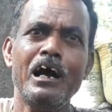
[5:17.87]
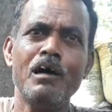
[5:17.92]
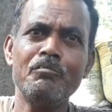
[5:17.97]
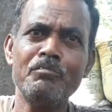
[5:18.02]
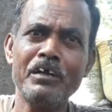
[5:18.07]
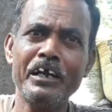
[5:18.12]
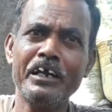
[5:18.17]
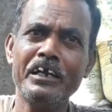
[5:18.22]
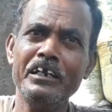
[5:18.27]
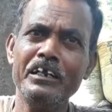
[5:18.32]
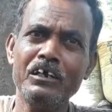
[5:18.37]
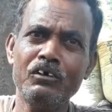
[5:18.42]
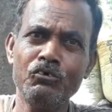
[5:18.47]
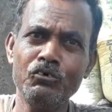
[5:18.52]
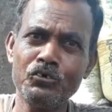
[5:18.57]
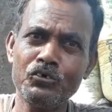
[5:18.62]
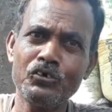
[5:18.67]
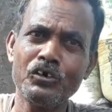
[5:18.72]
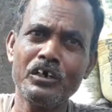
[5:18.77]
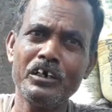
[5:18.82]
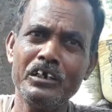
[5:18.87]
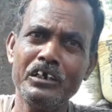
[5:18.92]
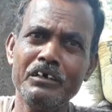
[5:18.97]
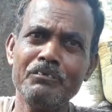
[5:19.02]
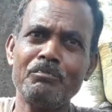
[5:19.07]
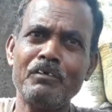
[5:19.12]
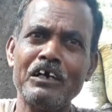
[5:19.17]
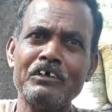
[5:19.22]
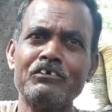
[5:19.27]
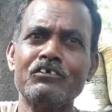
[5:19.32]
আমরা কিনি খুচরো কিনি
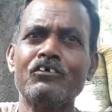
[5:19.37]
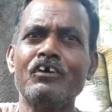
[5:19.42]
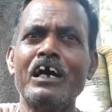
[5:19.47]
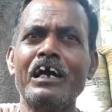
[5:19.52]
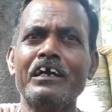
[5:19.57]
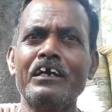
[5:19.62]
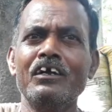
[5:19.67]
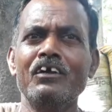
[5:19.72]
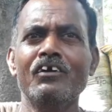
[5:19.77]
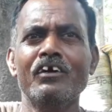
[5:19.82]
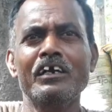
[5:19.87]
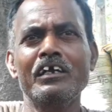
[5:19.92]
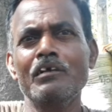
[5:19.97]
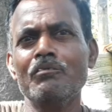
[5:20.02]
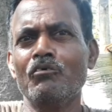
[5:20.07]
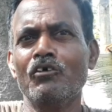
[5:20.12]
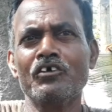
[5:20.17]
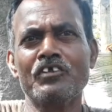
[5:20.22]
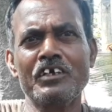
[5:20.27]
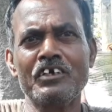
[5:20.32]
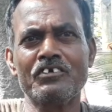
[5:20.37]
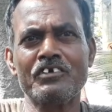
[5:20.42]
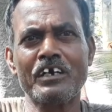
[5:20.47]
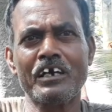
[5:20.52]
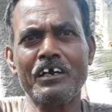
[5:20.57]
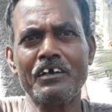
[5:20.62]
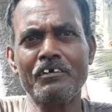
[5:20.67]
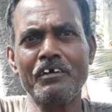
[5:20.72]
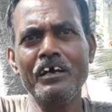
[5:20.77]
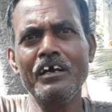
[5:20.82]
পাঁচশো এক কিলো কিনি পঁয়ত্রিশ
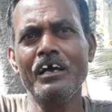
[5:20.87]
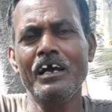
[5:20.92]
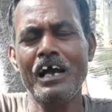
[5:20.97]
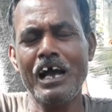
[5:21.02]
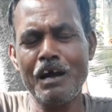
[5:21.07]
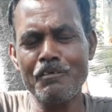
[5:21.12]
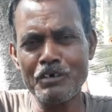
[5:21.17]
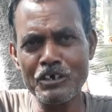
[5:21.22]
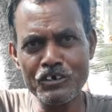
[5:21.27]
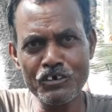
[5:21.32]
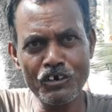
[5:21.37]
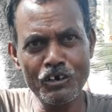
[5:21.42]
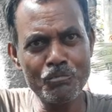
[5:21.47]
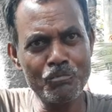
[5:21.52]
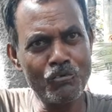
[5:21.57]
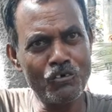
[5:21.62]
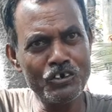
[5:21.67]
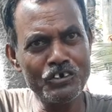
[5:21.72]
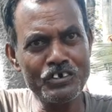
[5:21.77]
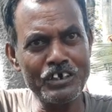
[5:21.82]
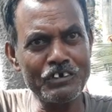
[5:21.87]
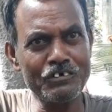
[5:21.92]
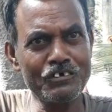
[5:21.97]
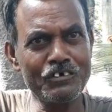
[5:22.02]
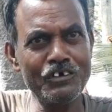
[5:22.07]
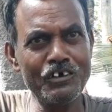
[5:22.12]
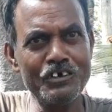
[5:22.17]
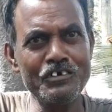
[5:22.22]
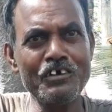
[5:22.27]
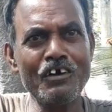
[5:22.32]
টাকা আবার যখন পঞ্চাশ
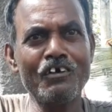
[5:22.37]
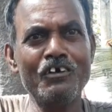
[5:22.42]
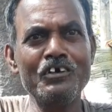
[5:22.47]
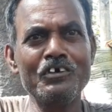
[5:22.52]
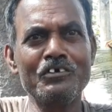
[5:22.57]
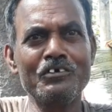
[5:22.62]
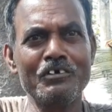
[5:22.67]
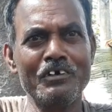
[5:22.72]
কিলো যখন